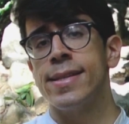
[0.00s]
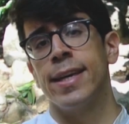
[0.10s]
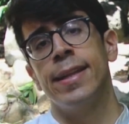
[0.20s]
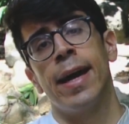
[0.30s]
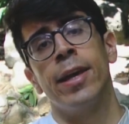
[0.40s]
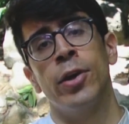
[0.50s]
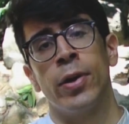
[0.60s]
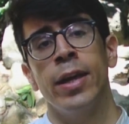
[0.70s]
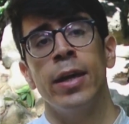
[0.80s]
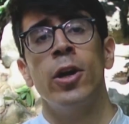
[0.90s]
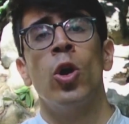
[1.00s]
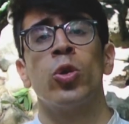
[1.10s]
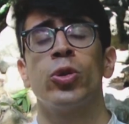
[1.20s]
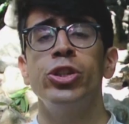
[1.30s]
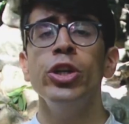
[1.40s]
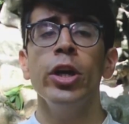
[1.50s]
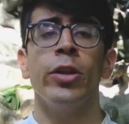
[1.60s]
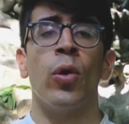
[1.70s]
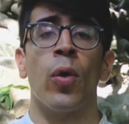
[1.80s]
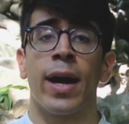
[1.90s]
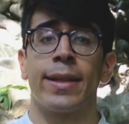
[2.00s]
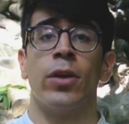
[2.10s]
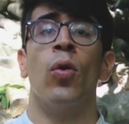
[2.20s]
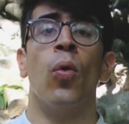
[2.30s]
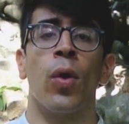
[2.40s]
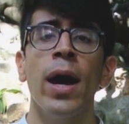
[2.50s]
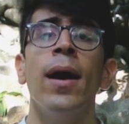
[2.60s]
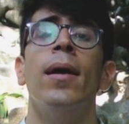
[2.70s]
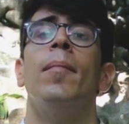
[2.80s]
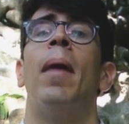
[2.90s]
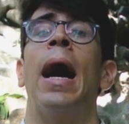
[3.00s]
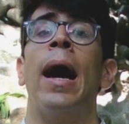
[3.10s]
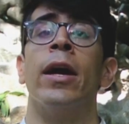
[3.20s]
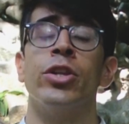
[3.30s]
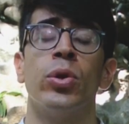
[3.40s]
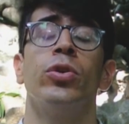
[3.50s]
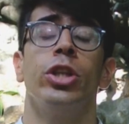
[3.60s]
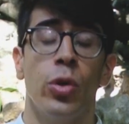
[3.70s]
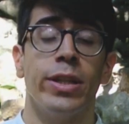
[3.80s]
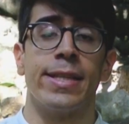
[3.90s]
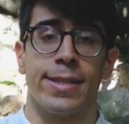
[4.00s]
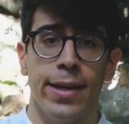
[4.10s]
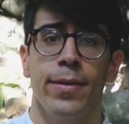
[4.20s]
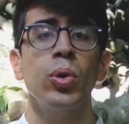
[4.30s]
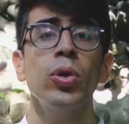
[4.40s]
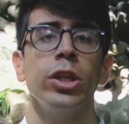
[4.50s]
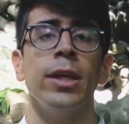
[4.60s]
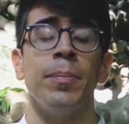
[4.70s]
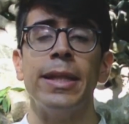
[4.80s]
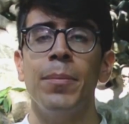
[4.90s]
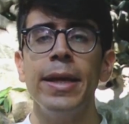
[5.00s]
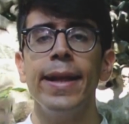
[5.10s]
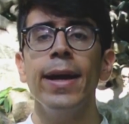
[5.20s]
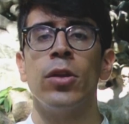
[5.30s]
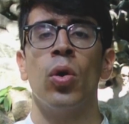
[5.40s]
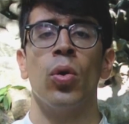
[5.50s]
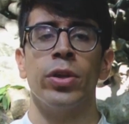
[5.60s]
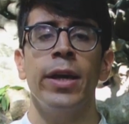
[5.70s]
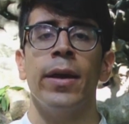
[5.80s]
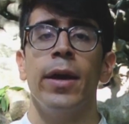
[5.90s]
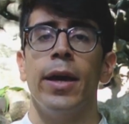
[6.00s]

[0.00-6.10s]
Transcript: 世代よりお年寄りの方の方が、まあ、異常に多いですね特に南イタリアの方で、